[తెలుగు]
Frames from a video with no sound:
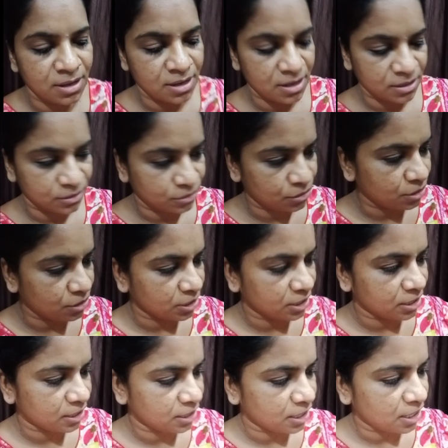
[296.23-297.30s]
సో ఇది
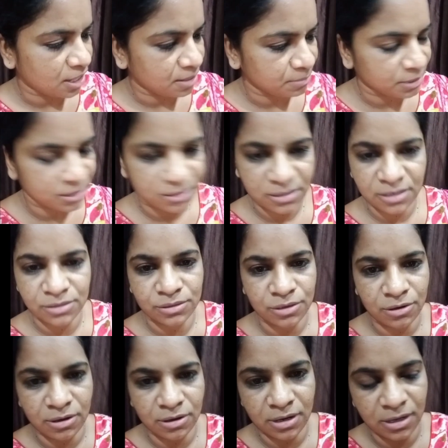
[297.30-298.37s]
ఎలా మిక్స్
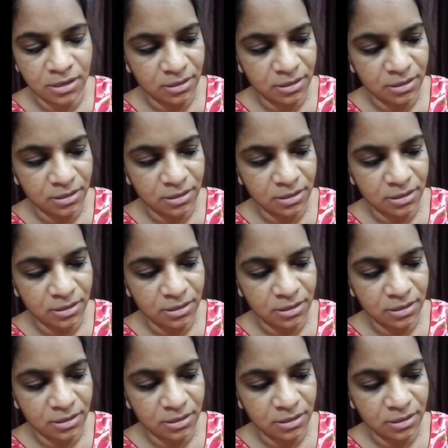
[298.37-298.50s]
చేసుకోవాలో